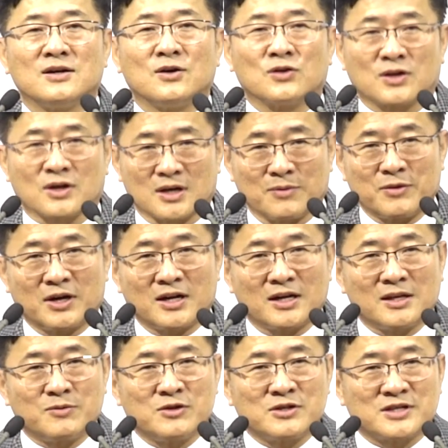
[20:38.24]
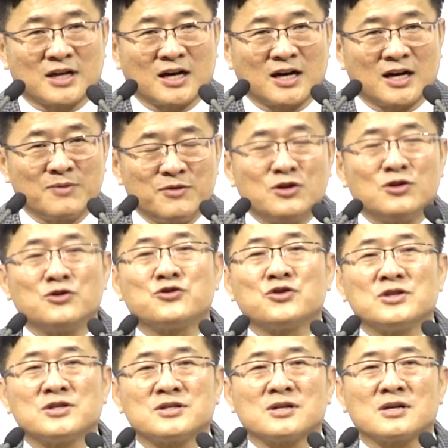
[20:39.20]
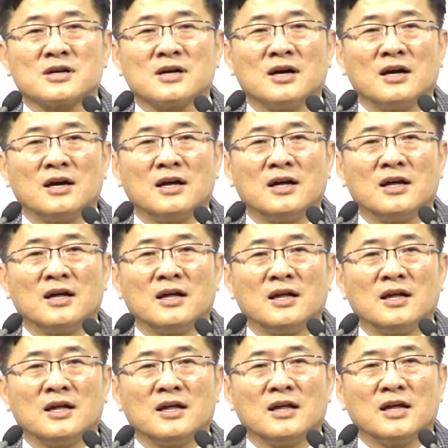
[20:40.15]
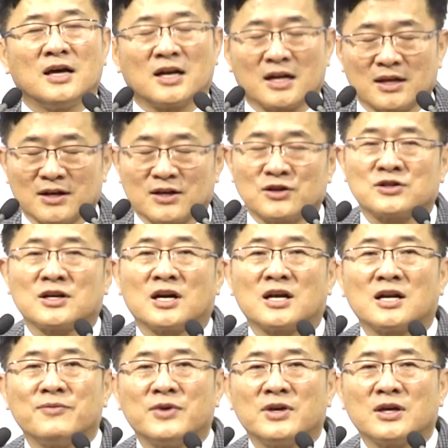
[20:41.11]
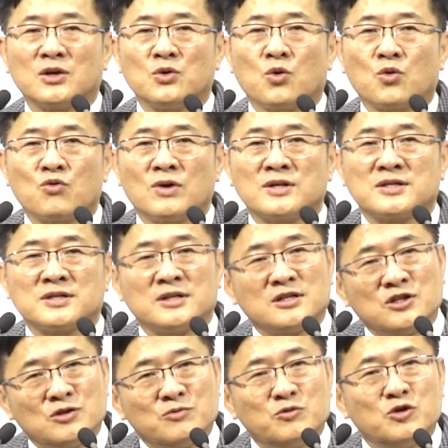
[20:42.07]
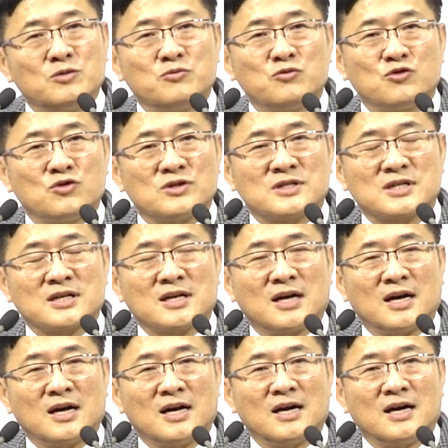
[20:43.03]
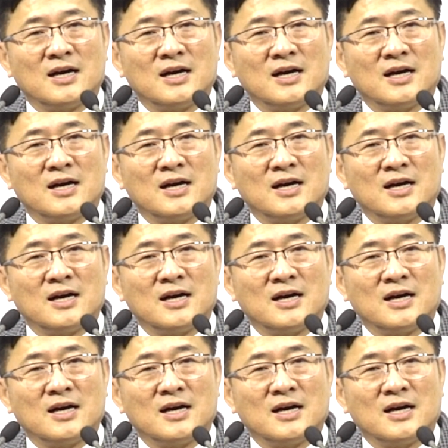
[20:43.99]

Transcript: 어떻게 하면 하나님을 잘 믿을 수 있을까? 하나님께서 사람에게 요구하시는 의무는 무엇인가?